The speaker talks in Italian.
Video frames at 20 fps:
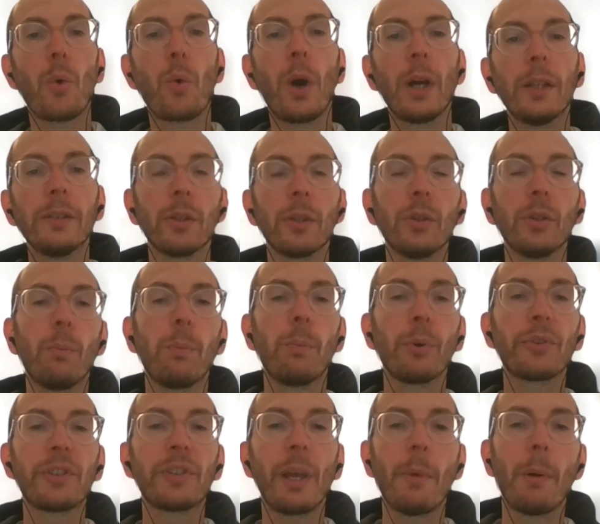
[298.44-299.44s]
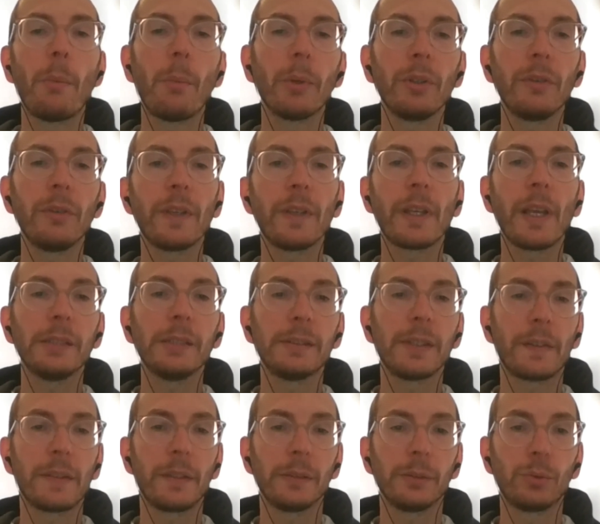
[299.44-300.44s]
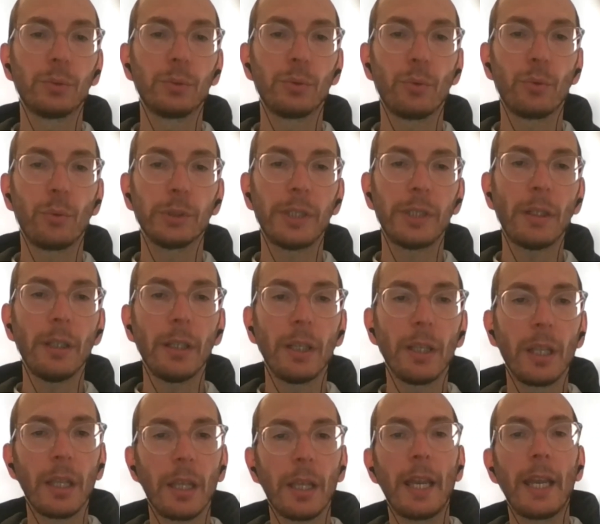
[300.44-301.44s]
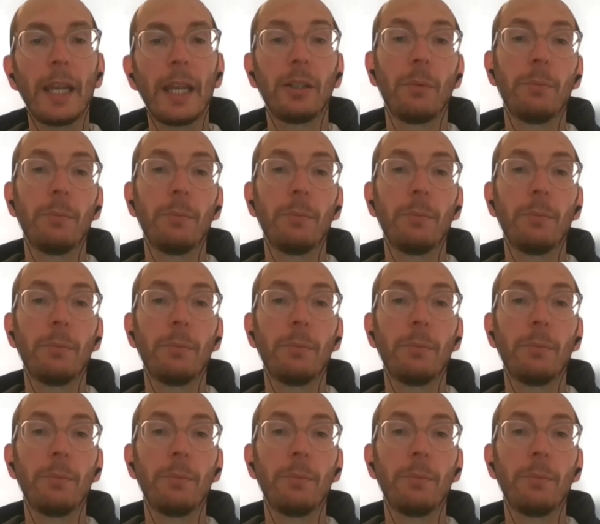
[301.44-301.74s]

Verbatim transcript: Quando non possiamo modificare la struttura e